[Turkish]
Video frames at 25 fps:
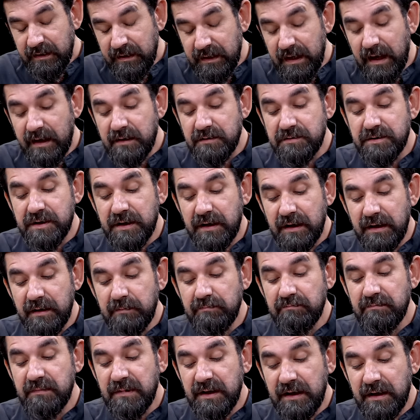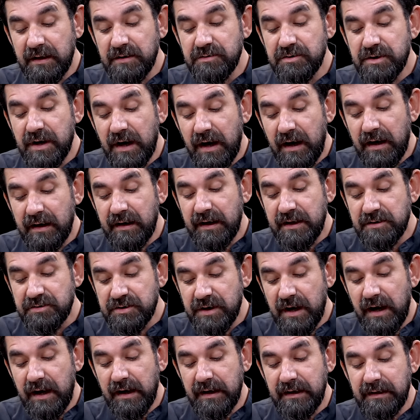Gerçi kim iki cihana
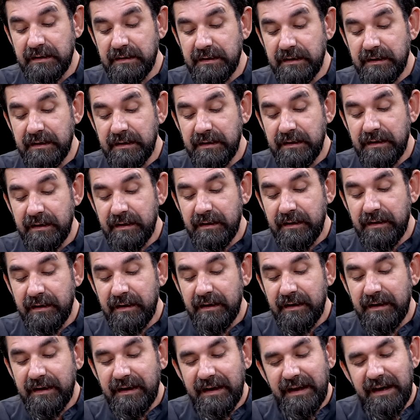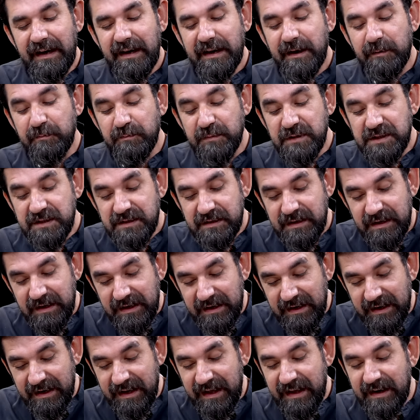şahidi.'' illa
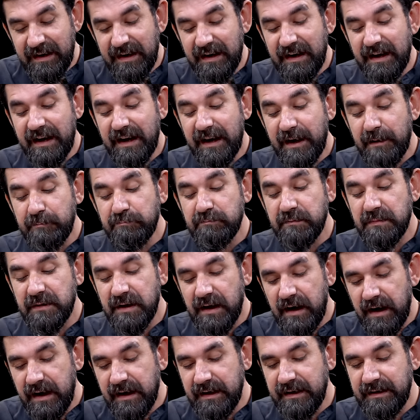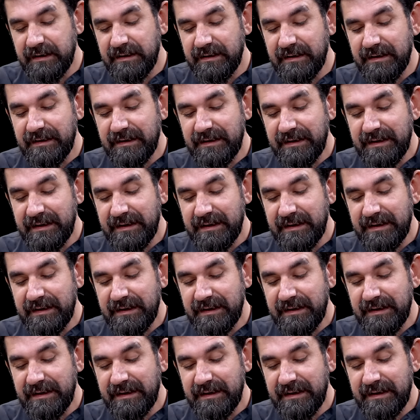miskinler ile hemrah idi.